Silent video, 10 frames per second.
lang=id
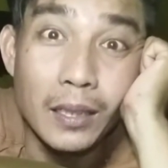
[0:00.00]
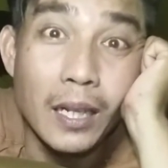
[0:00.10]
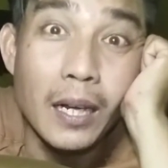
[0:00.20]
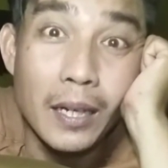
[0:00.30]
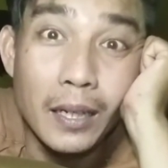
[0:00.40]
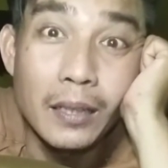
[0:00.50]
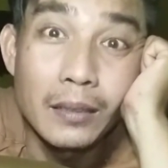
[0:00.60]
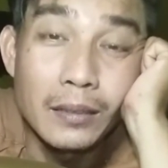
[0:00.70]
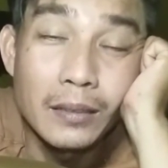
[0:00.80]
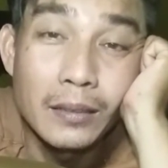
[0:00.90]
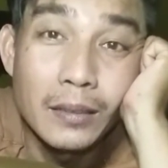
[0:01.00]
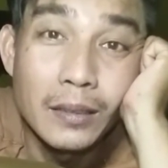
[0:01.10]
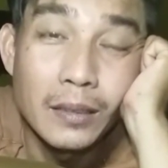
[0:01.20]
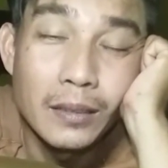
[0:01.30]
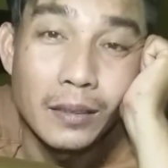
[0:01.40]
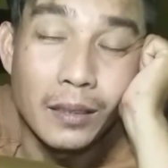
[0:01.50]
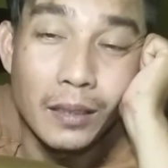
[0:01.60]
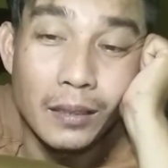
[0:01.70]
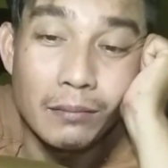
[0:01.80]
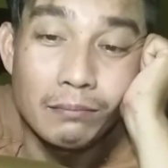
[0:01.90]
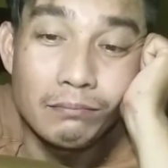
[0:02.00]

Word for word: di dada jadi